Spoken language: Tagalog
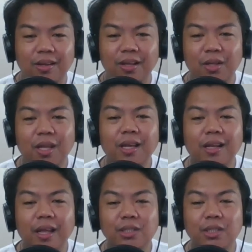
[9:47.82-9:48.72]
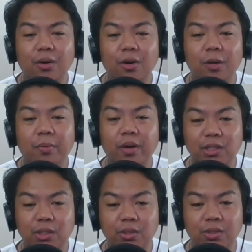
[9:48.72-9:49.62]
Nickel Asia
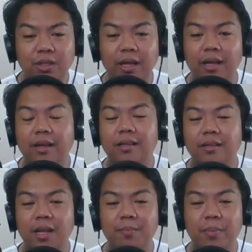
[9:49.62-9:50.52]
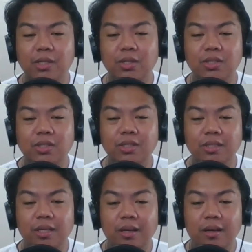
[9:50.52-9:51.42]
Corporation 3 pesos
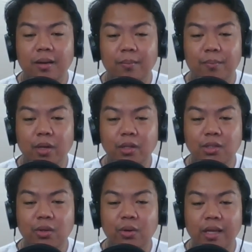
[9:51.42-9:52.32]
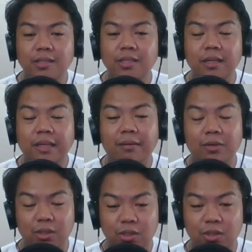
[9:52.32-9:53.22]
0.08
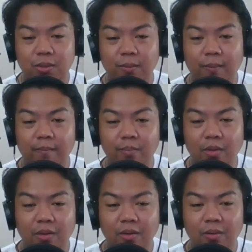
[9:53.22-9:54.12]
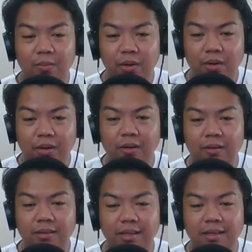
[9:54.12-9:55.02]
centavos. Pure
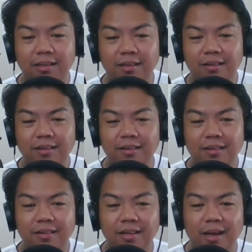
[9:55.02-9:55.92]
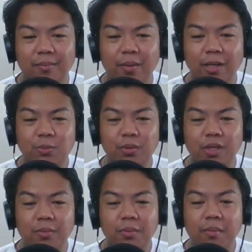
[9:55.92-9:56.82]
Gold. Ang price po
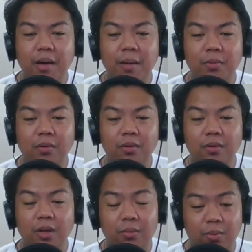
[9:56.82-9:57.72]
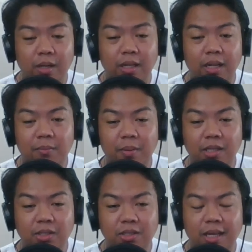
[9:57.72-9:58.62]
niya bababa po ay 49
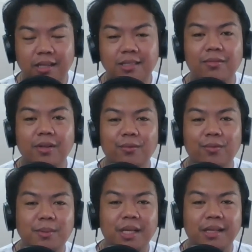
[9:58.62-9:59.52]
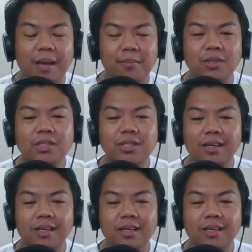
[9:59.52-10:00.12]
pesos and 75 centavos.